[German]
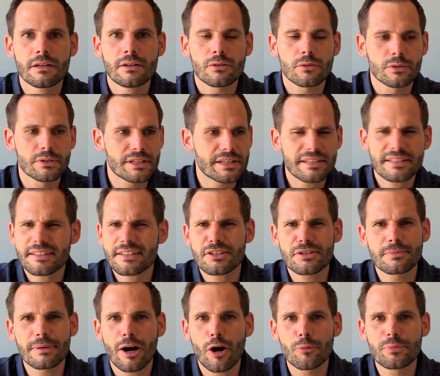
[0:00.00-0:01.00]
Und ist es
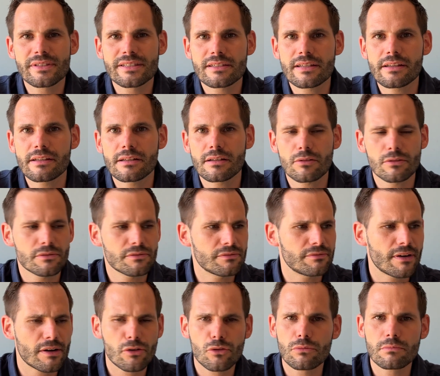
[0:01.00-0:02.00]
überhaupt sicher? Und
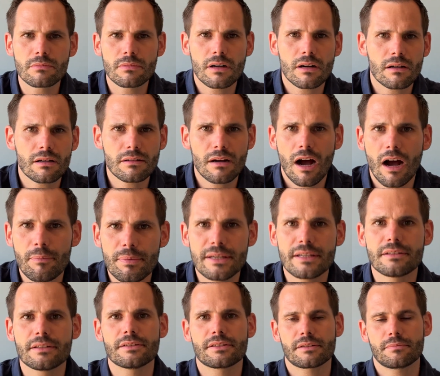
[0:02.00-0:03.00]
warum habe ich
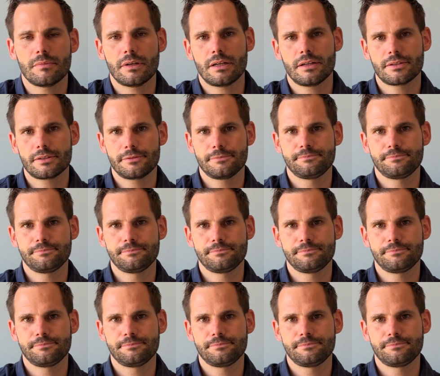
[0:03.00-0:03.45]
das gemacht?